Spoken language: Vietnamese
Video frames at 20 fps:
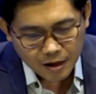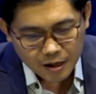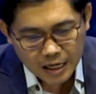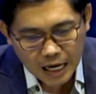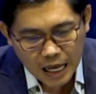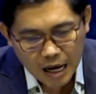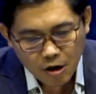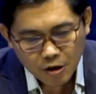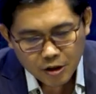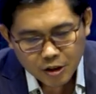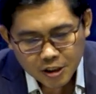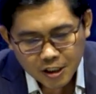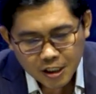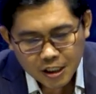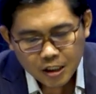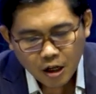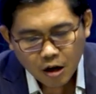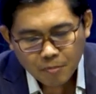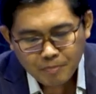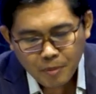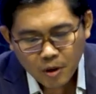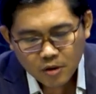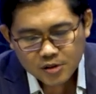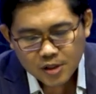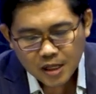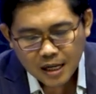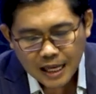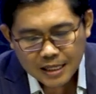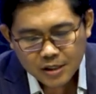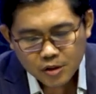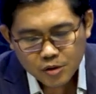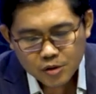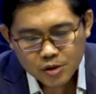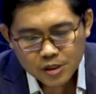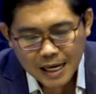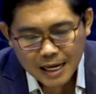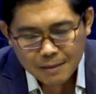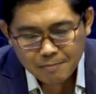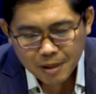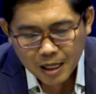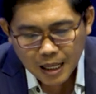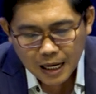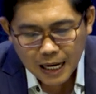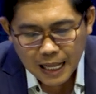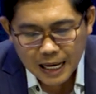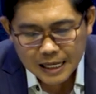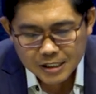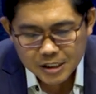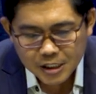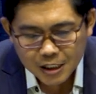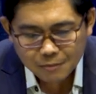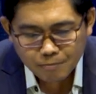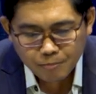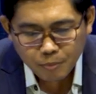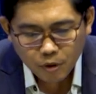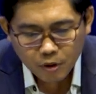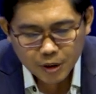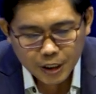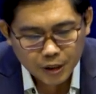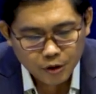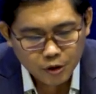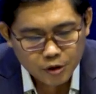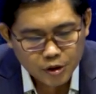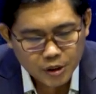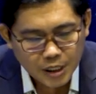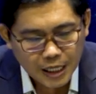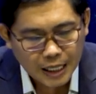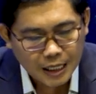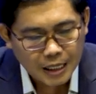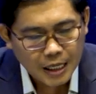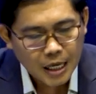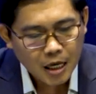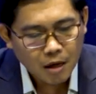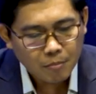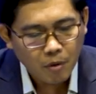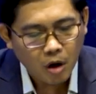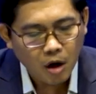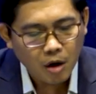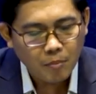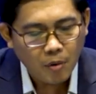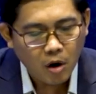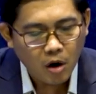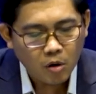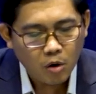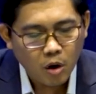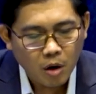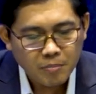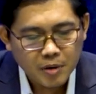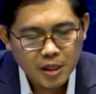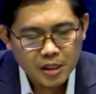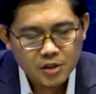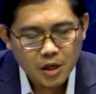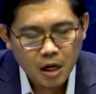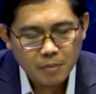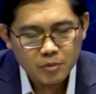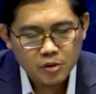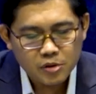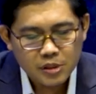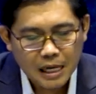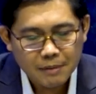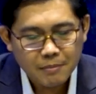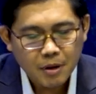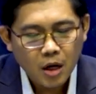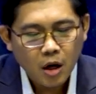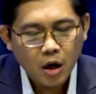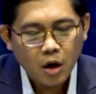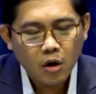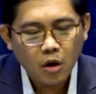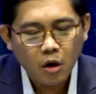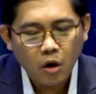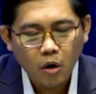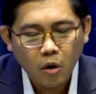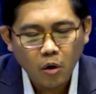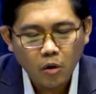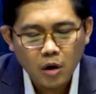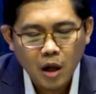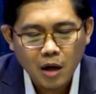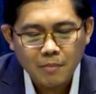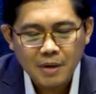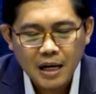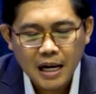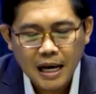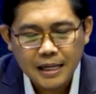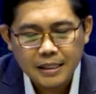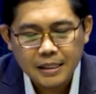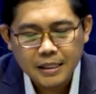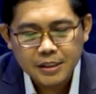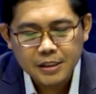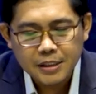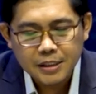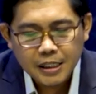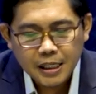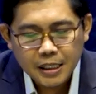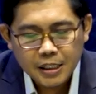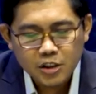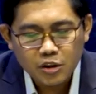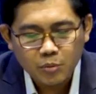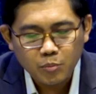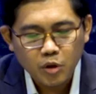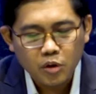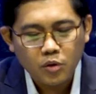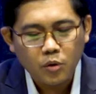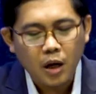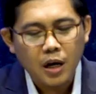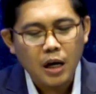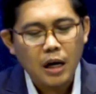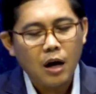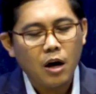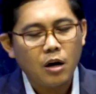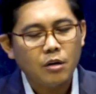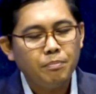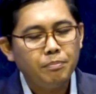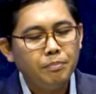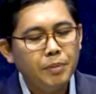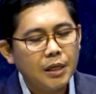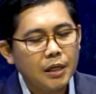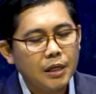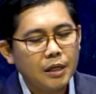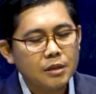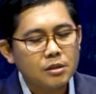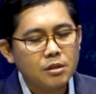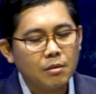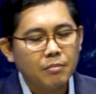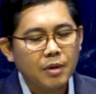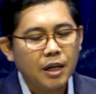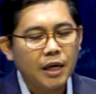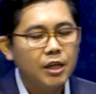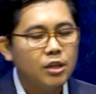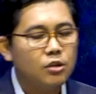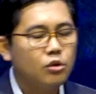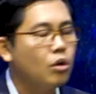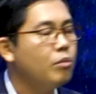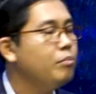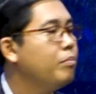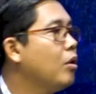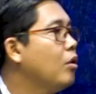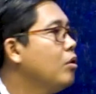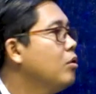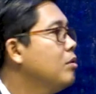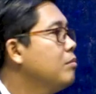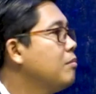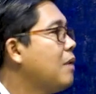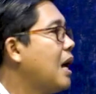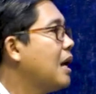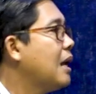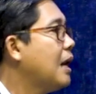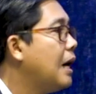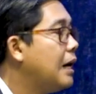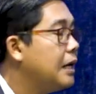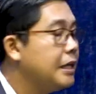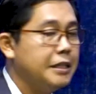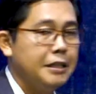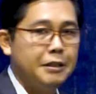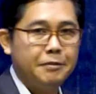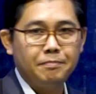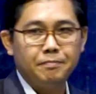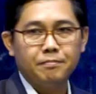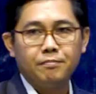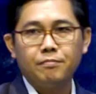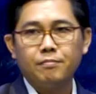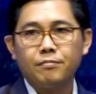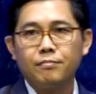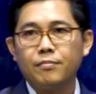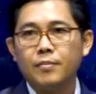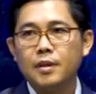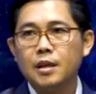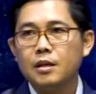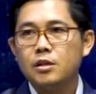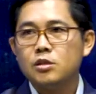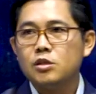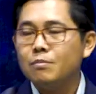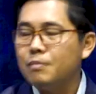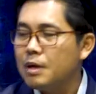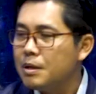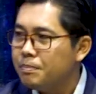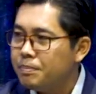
đòi khơi ở bộ sờ lanh vô sáp khăng chiêng bộ kê đôi chân này bong bong đom kia sọp vô sáp rồi hốt đom mình ai định dây chừng môi quạt đòi bịa sầm đây tôn plon bàn lời sầm bay